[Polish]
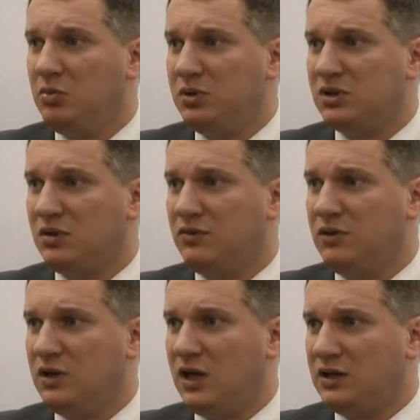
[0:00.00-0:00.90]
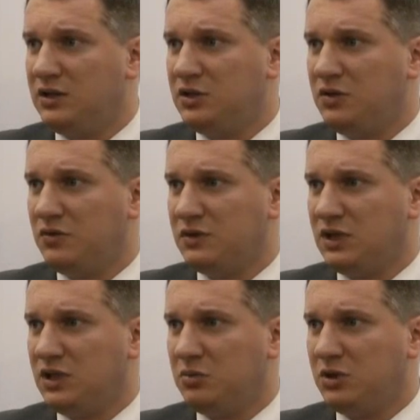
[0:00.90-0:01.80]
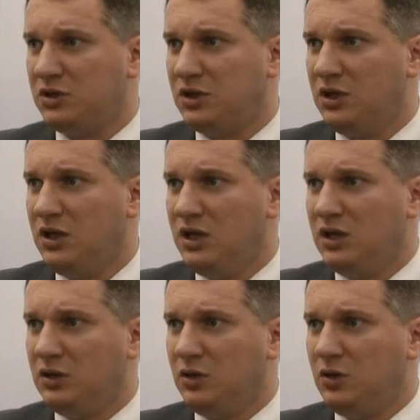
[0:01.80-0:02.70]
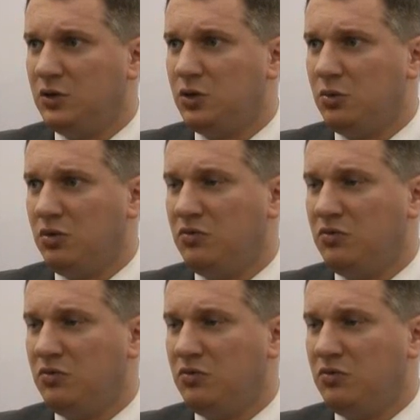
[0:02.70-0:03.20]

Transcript: pisowi artyści w ostatnim czasie donoszą.